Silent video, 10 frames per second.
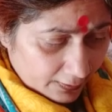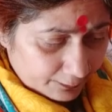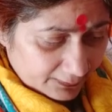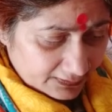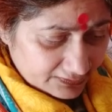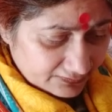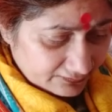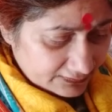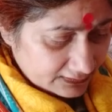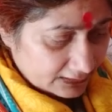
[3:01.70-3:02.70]
अपने
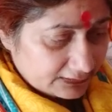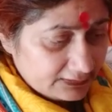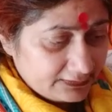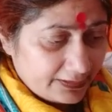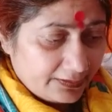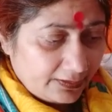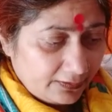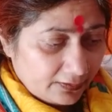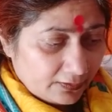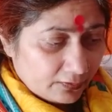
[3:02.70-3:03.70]
जीवन साथी से
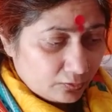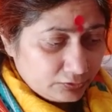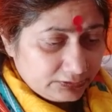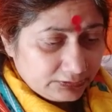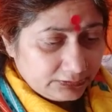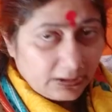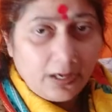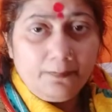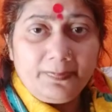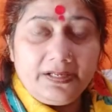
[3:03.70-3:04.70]
कुछ
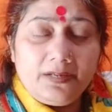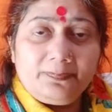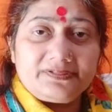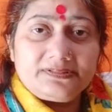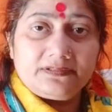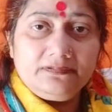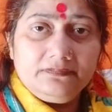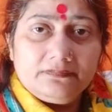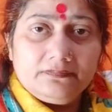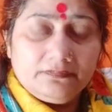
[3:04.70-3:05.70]
अप्रिय प्रसंग
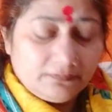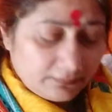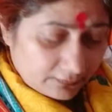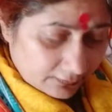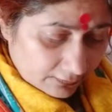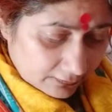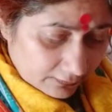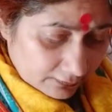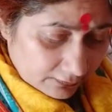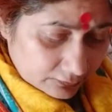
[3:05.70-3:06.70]

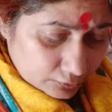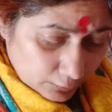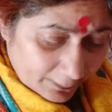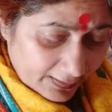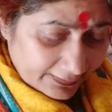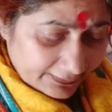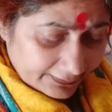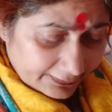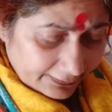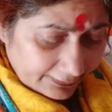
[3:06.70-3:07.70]
छुपा के
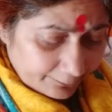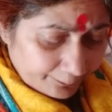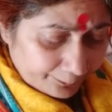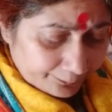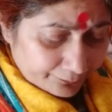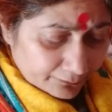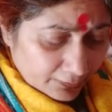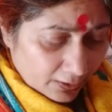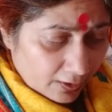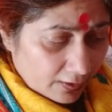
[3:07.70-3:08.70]
रखेंगे
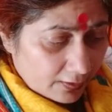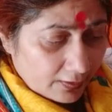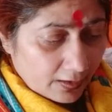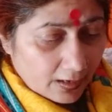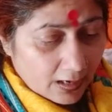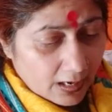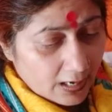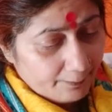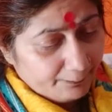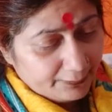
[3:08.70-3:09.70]
और
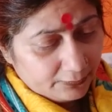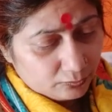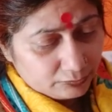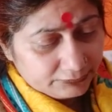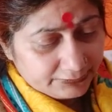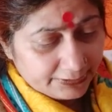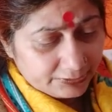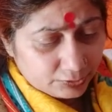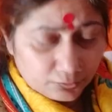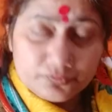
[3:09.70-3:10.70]
आप उनसे
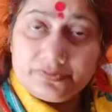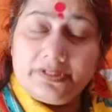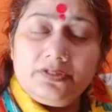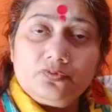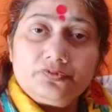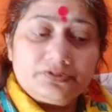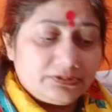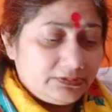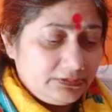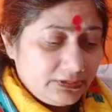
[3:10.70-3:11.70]
शुरू से ही
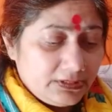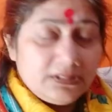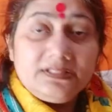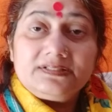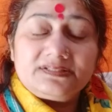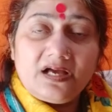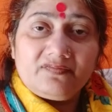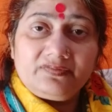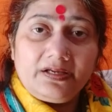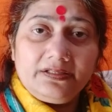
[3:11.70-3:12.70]
कुछ
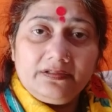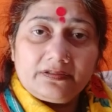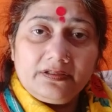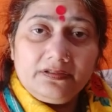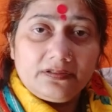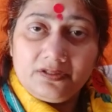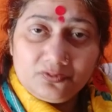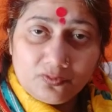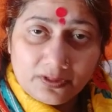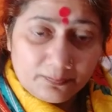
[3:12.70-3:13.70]
सावधानी रखें नहीं
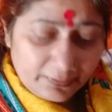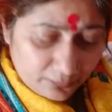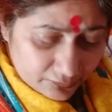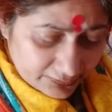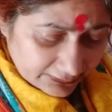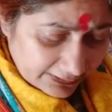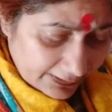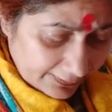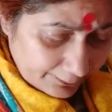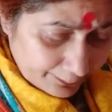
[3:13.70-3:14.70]
तो गड़बड़ हो सकती
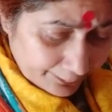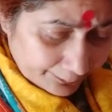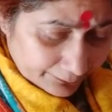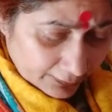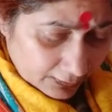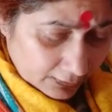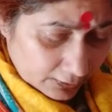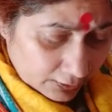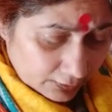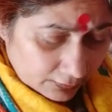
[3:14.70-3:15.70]
है
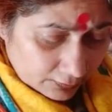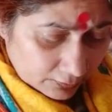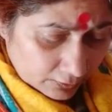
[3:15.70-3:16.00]
आ,